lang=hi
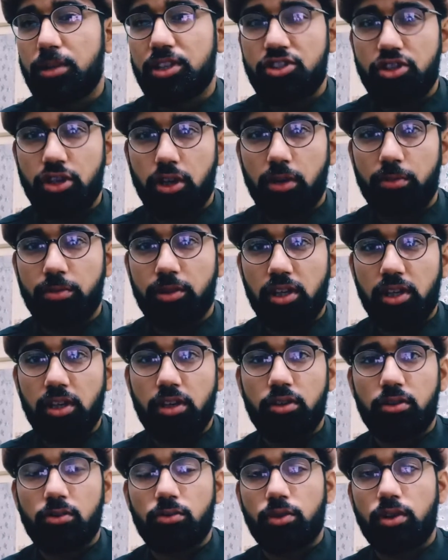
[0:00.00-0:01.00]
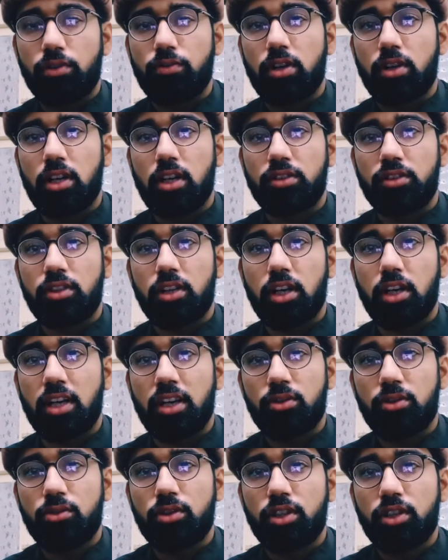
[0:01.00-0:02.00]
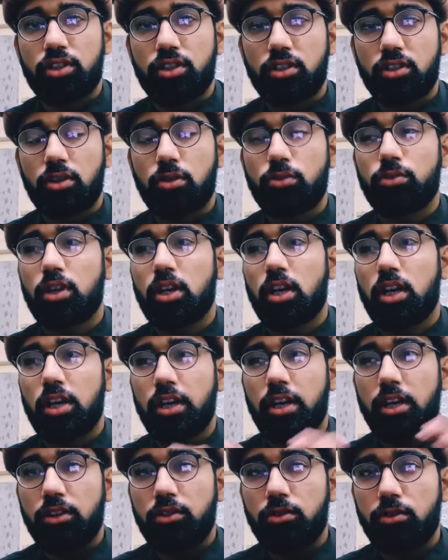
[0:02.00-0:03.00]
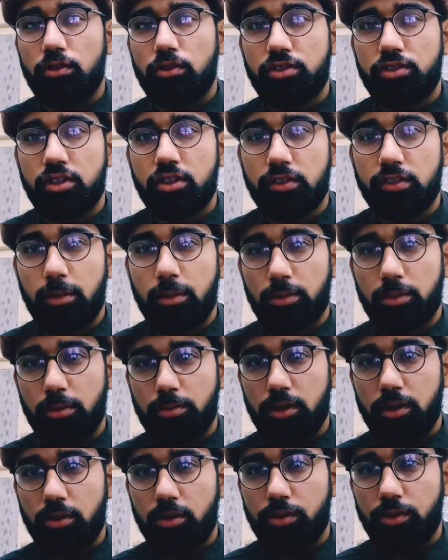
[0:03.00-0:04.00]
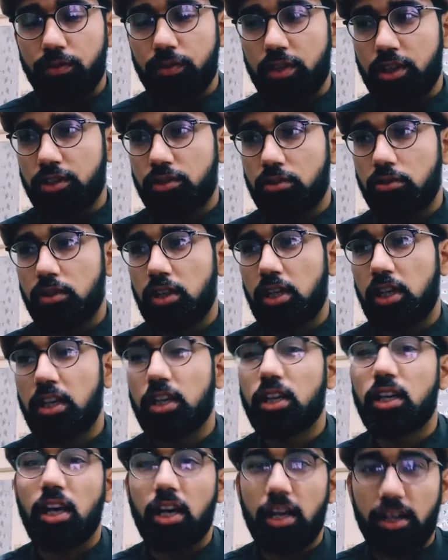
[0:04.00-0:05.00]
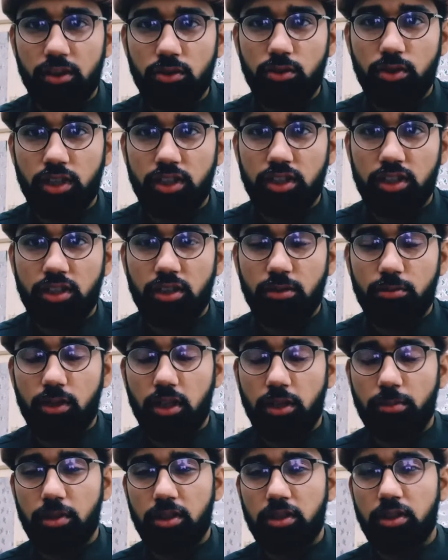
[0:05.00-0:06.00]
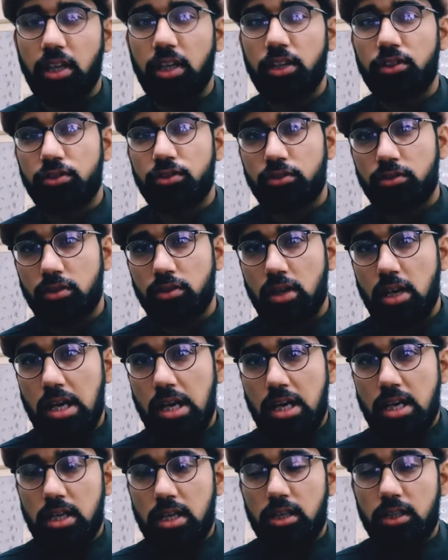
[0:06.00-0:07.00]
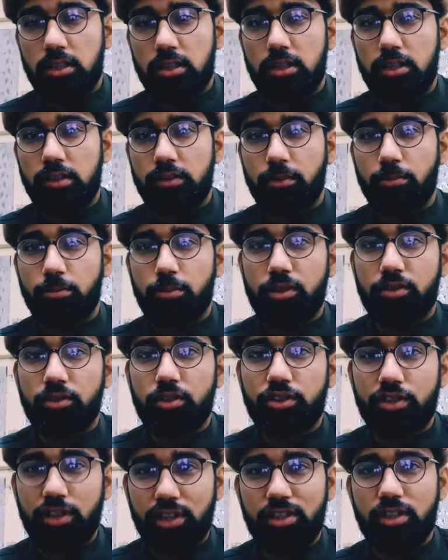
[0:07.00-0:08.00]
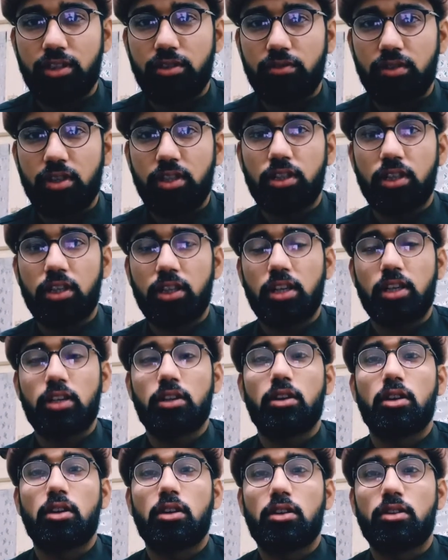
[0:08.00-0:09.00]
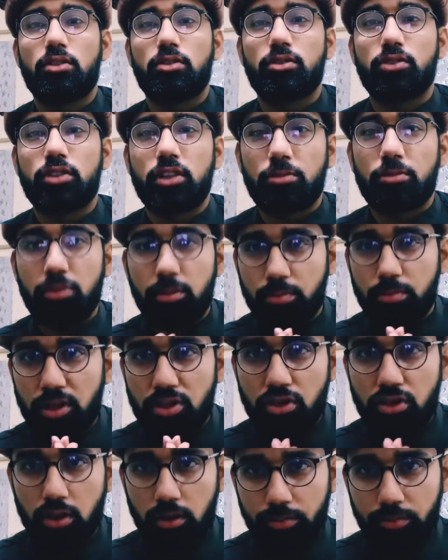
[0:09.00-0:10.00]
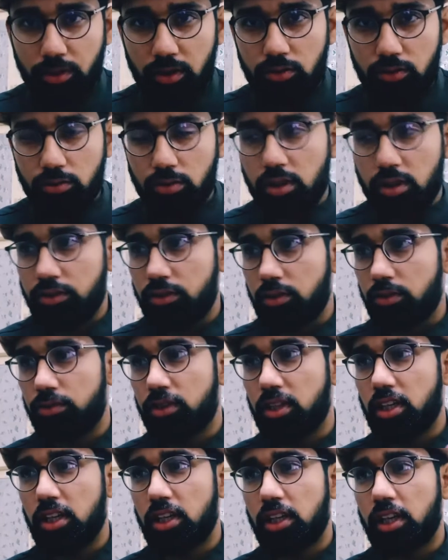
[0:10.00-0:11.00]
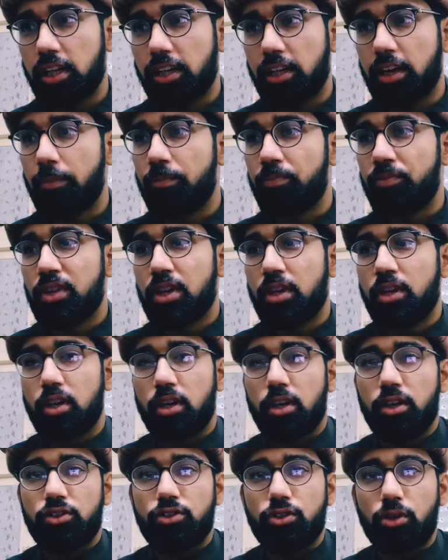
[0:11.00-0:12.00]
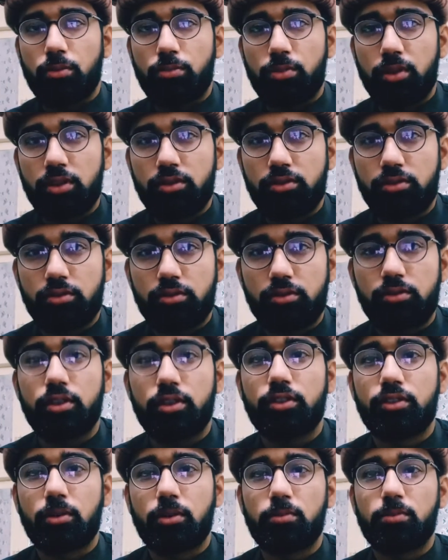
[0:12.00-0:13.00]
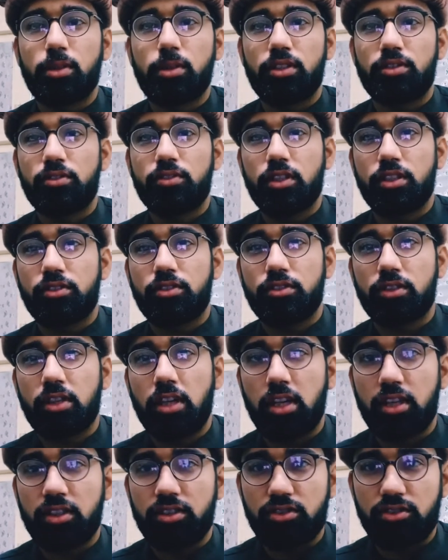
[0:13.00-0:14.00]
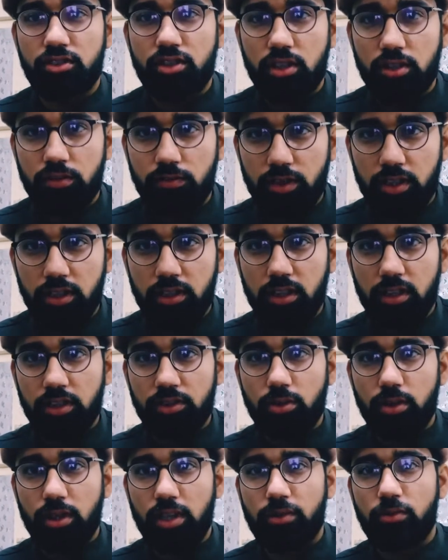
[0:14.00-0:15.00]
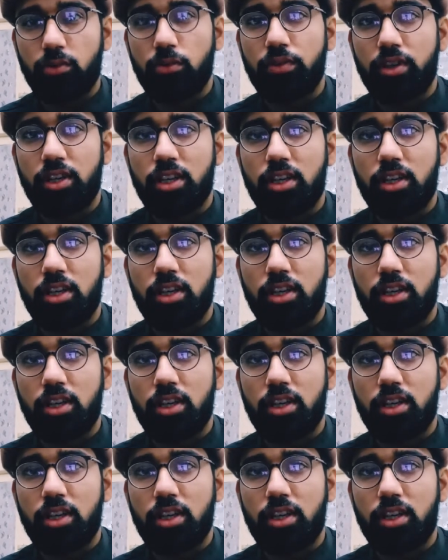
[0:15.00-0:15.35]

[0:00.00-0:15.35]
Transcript: पंजाब की क्योंकि वहां से हायर एजुकेशन का उनका हर एक यूनिवर्सिटी का अपना अपना नोटिफिकेशन होता है लेकिन हायर एजुकेशन के मुताबिक तेईस दिसंबर से 6 जनवरी तक है और जो जामिया पंजाब के स्टूडेंट्स हैं उनके लिए है कि 24 दिसंबर से 7 जनवरी तक जो है वो